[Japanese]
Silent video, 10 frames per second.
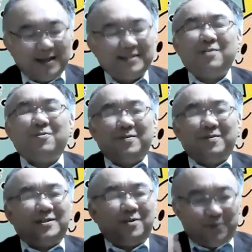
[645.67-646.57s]
下の方に
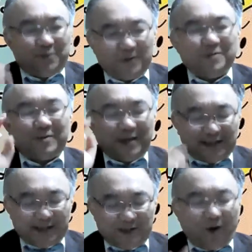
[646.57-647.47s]
私のブログ、お問い合
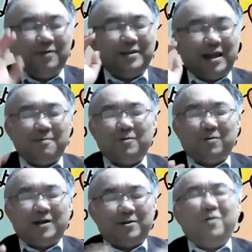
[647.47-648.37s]
わせシート、電話番
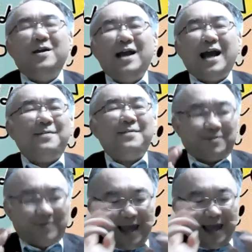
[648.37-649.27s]
号などありま
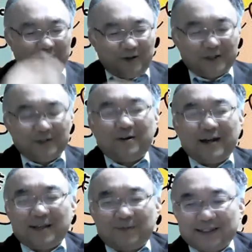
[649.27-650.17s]
すので、よろしくお
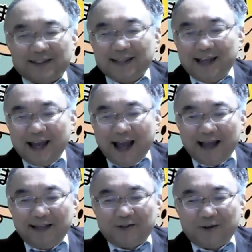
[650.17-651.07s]
願いします。は
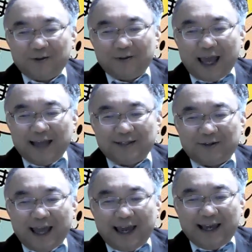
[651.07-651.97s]
い、ということで以
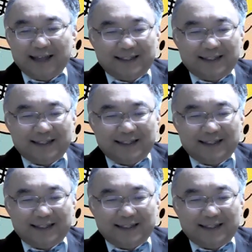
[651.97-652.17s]
上で